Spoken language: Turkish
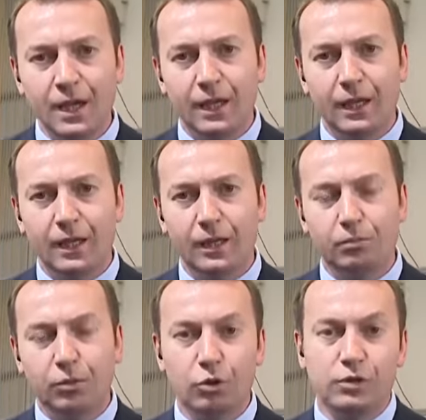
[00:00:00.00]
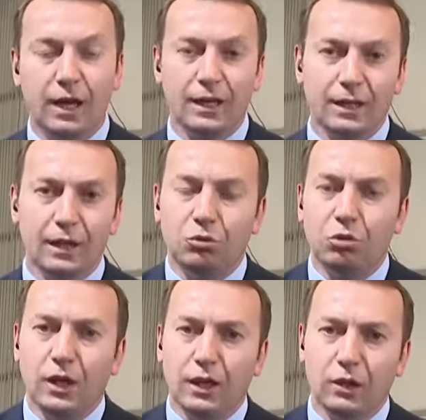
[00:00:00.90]
Ee, özellikle
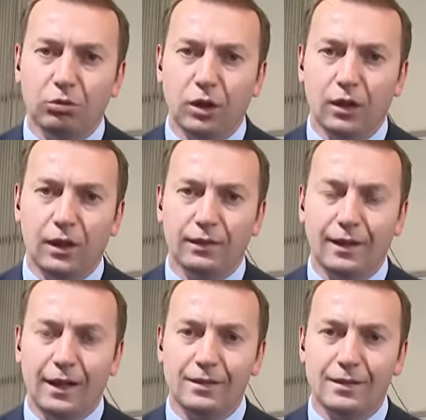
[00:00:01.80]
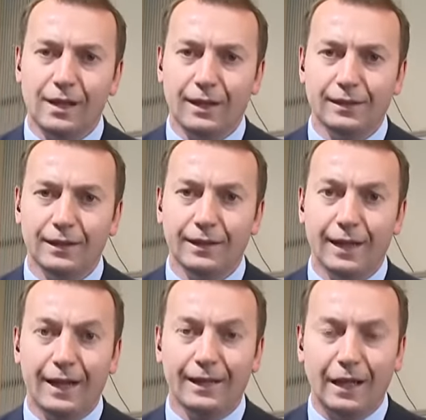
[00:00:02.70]
Türkiye'de kullanılan telsizler
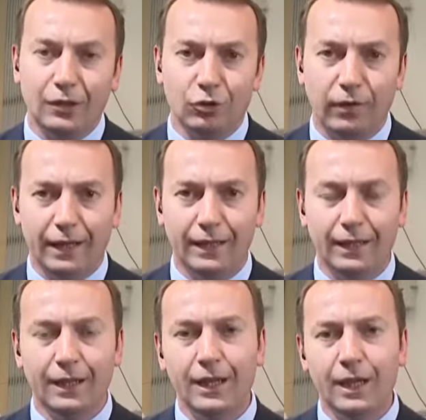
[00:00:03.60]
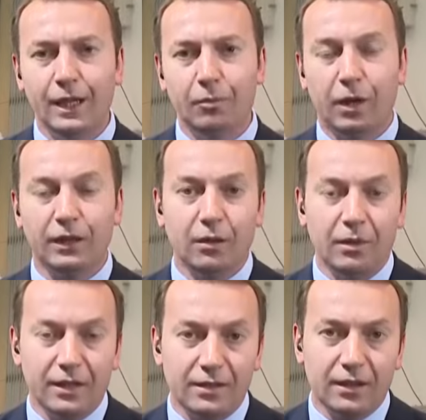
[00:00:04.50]
ne kadar güvenli,
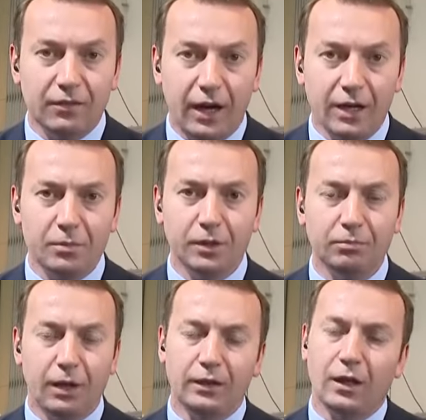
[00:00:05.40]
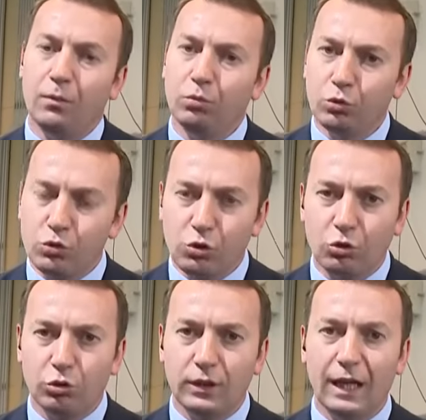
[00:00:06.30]
patlama riski var mı? Hatta bu
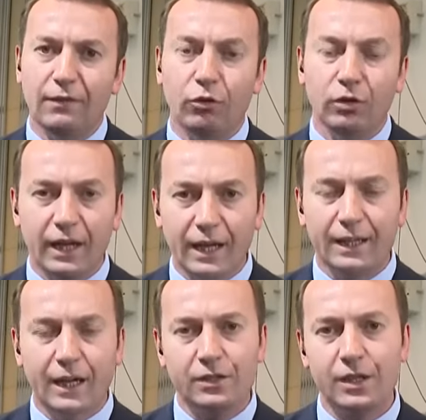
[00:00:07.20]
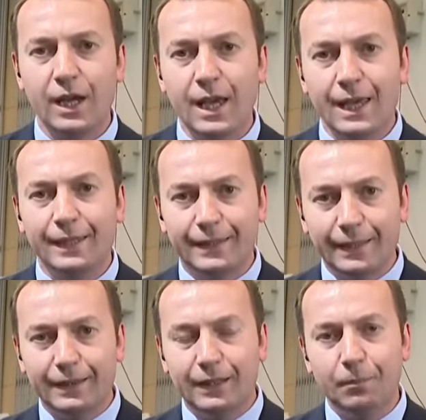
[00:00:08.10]
soru telefonlara kadar
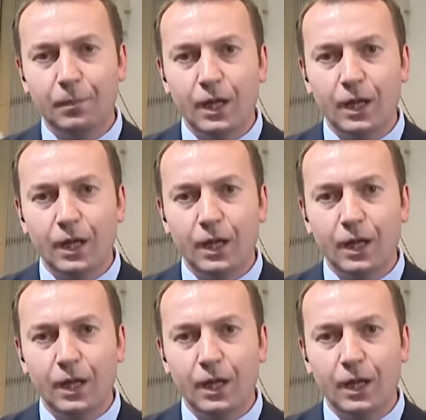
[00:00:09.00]
gitti.